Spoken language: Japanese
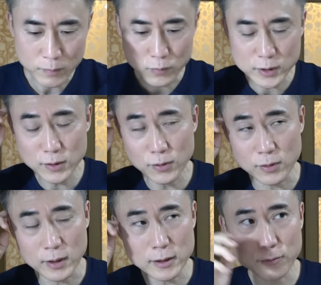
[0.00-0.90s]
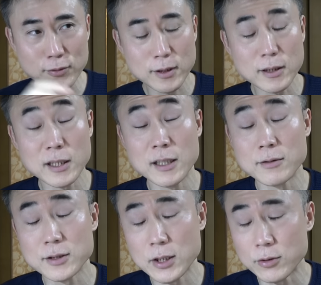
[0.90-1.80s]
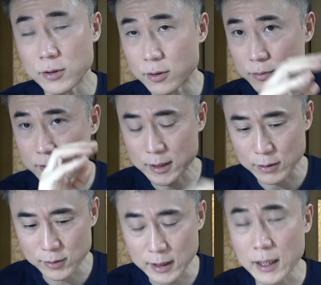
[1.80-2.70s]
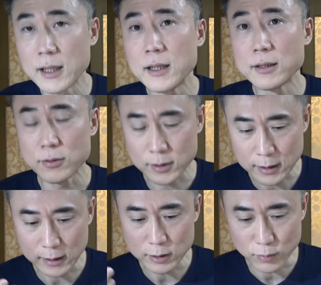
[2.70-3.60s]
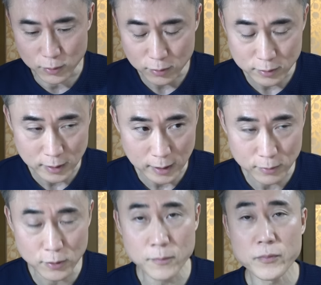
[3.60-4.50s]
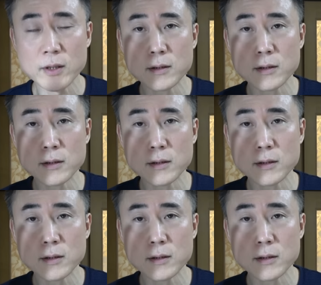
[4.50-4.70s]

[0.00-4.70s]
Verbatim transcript: もちろんアナボリックステロイドの副作用で女性化乳房起こるんだけど